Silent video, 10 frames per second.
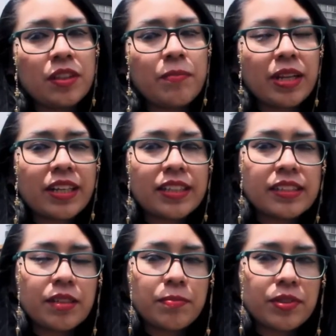una marca
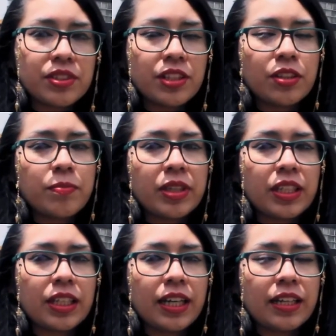100%
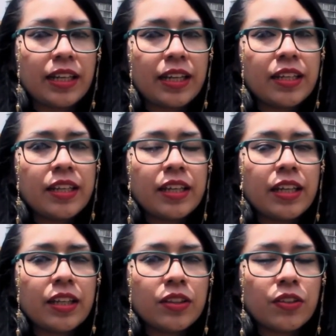mexicana
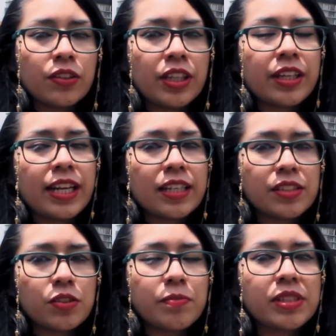en donde
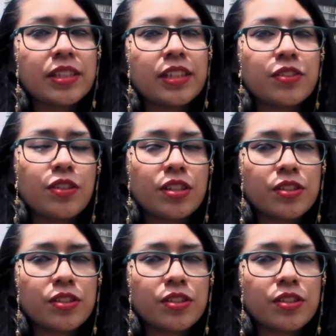realizo investigación